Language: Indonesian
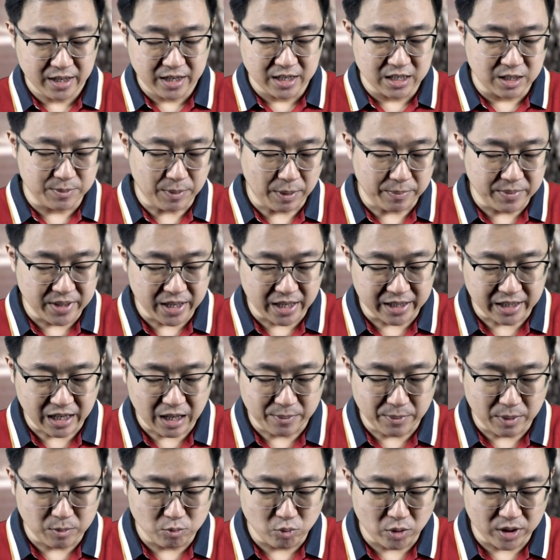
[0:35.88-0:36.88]
Sebab ia
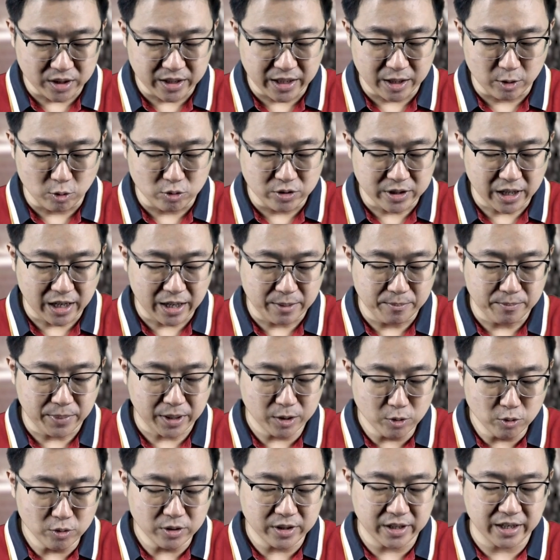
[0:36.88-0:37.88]
telah membuat Yerusalem penuh